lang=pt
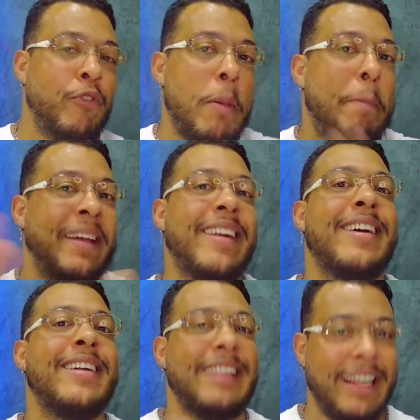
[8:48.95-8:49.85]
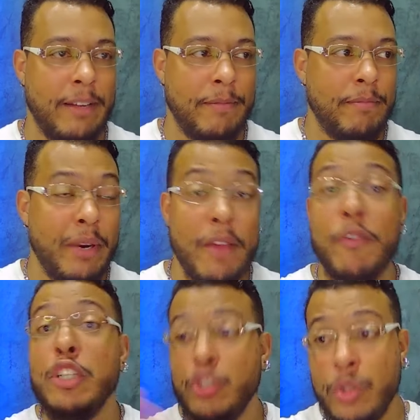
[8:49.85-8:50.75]
pedra cantada, porque foi
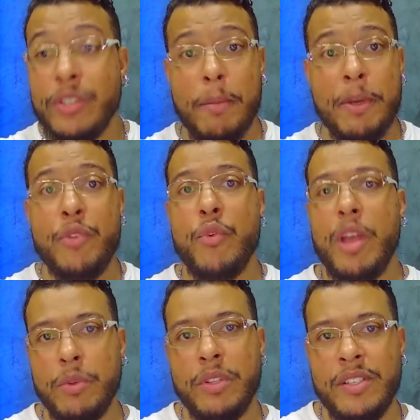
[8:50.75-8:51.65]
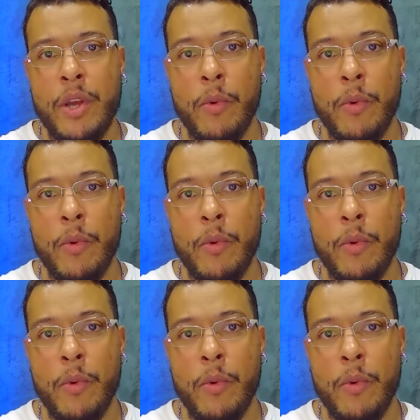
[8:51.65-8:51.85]
justamente o que aconteceu.